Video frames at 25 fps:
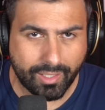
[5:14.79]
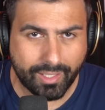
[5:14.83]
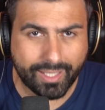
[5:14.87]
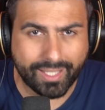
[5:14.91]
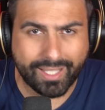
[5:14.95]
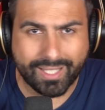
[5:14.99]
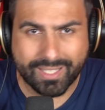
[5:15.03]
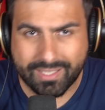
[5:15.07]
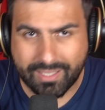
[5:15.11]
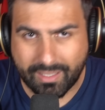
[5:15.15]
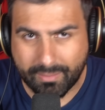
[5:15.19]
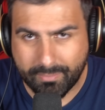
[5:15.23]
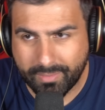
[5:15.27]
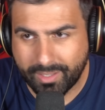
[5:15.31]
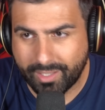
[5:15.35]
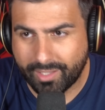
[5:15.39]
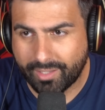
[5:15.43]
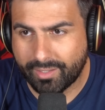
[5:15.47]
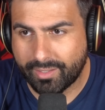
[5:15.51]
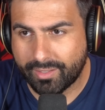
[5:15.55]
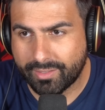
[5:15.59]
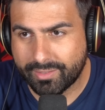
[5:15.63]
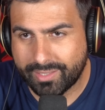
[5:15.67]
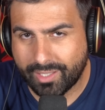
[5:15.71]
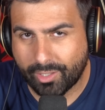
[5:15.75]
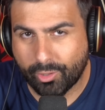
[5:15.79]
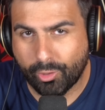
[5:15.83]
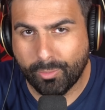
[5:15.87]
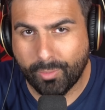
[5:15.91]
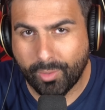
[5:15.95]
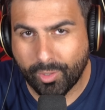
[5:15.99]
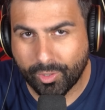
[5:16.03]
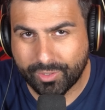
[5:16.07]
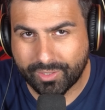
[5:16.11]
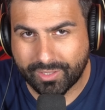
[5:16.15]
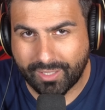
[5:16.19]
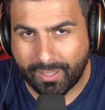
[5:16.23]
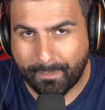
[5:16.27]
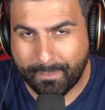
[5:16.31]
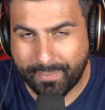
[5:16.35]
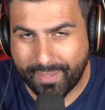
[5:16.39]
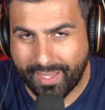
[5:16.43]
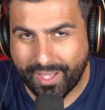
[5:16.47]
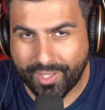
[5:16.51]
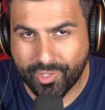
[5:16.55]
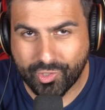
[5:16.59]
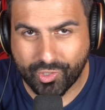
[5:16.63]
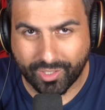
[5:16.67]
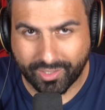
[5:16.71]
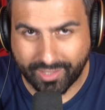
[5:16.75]
Ragazzi, a me Tiago Motta
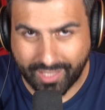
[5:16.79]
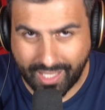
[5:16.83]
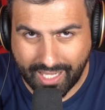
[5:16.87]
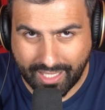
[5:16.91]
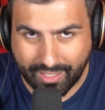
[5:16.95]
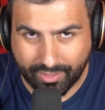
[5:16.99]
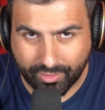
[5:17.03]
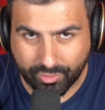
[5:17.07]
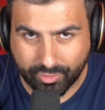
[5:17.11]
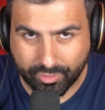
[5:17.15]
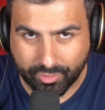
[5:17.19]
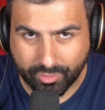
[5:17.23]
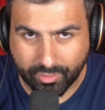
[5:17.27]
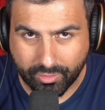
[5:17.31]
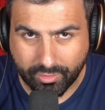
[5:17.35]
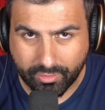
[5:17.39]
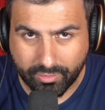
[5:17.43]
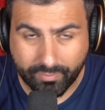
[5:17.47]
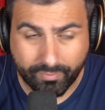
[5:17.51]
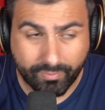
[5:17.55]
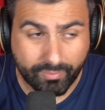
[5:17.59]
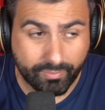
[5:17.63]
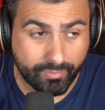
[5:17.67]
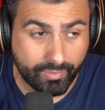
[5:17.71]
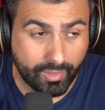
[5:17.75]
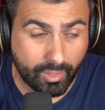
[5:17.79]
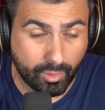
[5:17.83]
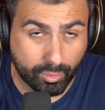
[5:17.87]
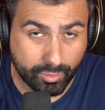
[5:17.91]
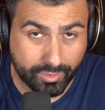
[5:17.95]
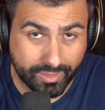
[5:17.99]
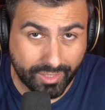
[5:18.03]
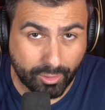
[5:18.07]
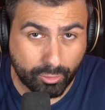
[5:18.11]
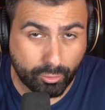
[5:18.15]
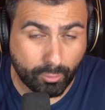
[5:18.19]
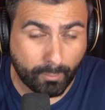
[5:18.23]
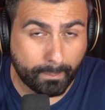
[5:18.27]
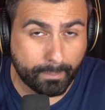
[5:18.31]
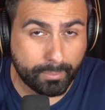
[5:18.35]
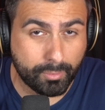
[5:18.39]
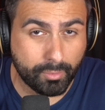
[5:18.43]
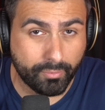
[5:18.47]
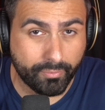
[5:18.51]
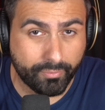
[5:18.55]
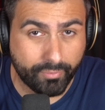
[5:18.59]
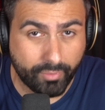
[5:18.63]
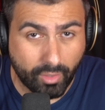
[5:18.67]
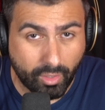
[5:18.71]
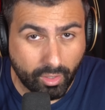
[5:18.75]
piace tanto, ve l'ho detto
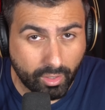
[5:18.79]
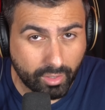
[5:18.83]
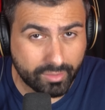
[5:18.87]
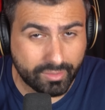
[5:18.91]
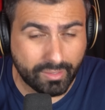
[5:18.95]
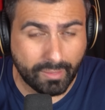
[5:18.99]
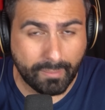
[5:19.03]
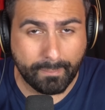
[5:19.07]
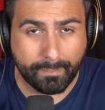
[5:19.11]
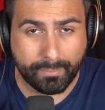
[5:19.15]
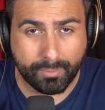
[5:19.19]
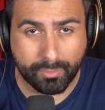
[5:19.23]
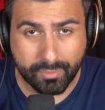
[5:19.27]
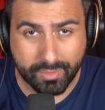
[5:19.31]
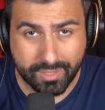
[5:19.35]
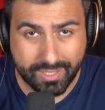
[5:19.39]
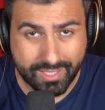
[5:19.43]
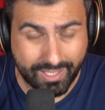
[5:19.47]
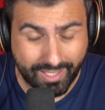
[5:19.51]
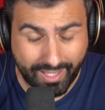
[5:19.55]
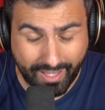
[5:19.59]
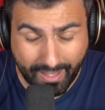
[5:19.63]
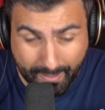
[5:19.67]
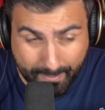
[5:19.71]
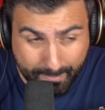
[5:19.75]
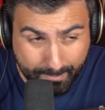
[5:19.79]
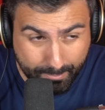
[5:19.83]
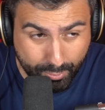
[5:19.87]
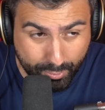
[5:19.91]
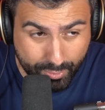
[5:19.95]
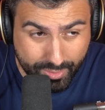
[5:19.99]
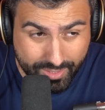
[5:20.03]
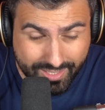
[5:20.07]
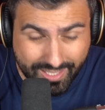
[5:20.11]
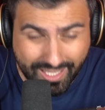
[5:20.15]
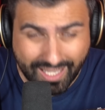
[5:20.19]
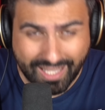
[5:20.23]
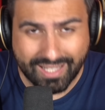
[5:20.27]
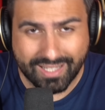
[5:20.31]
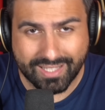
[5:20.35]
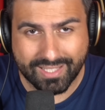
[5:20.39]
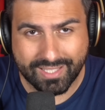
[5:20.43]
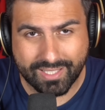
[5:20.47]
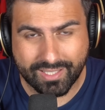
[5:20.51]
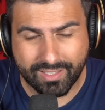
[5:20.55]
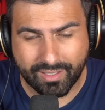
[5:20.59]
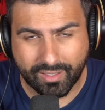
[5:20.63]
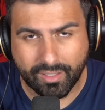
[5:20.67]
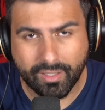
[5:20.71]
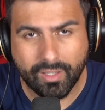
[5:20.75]
più volte e in più, in più
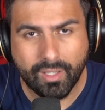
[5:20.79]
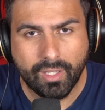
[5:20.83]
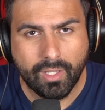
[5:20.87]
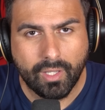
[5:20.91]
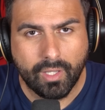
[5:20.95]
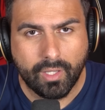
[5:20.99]
salse,